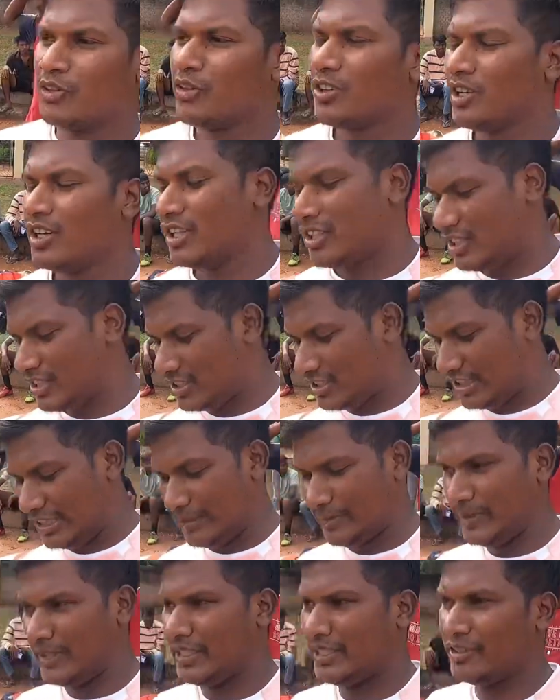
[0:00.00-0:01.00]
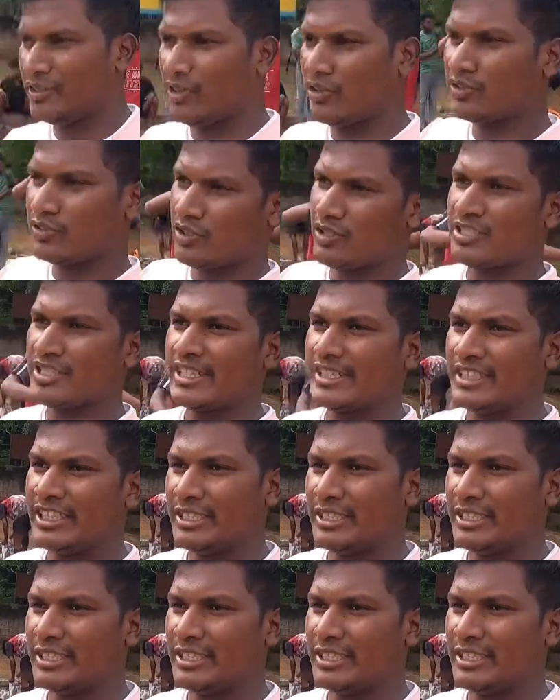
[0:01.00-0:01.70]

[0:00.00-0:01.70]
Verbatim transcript: होगा अभी कौन कौन सा